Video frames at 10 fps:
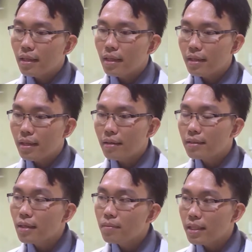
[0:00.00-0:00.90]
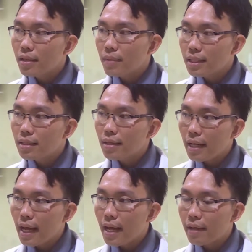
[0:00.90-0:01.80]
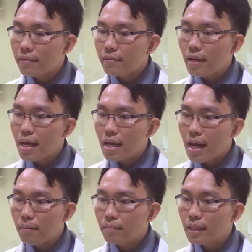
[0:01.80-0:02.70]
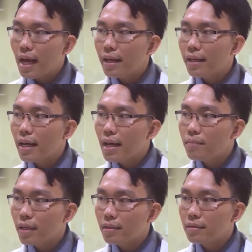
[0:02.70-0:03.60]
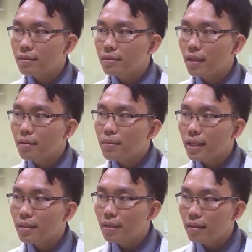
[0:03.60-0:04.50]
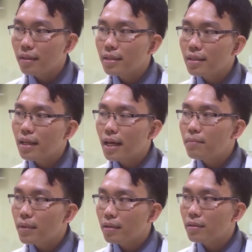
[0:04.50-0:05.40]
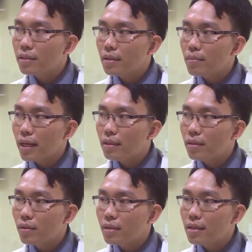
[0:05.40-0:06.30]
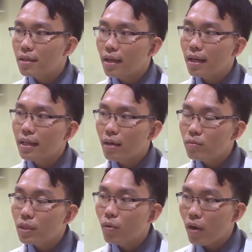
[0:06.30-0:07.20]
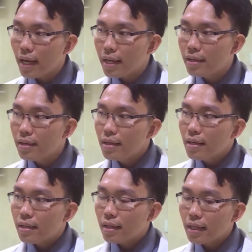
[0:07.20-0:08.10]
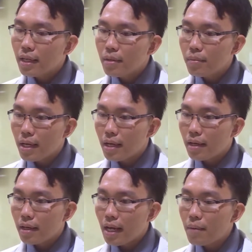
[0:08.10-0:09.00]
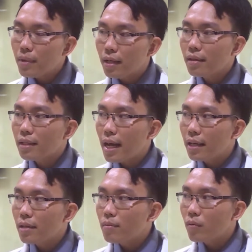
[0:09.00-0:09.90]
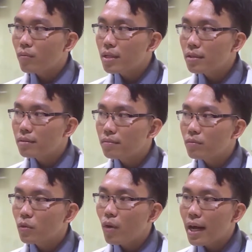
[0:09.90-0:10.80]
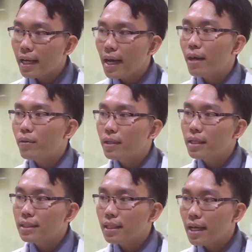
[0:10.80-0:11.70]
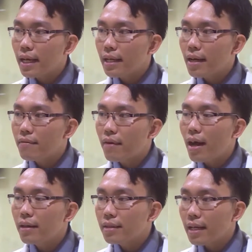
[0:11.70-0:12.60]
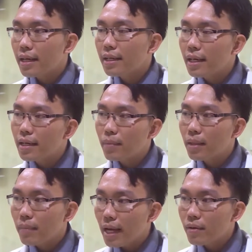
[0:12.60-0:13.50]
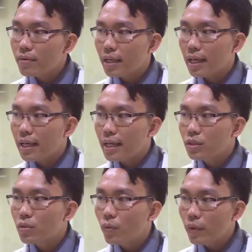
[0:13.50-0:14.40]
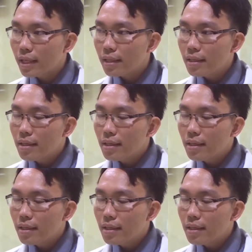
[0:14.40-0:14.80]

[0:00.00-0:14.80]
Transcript: thì dẫn tới bệnh nhân bị sơ gan và làm tăng cái áp lực tĩnh mạch cửa tức là áp lực của tĩnh mạch của hệ thống tiêu hóa và khi mà áp lực nó tăng đến một mức quá cao thì sẽ gây ra vỡ các cái mạch máu và gây ra xuất huyết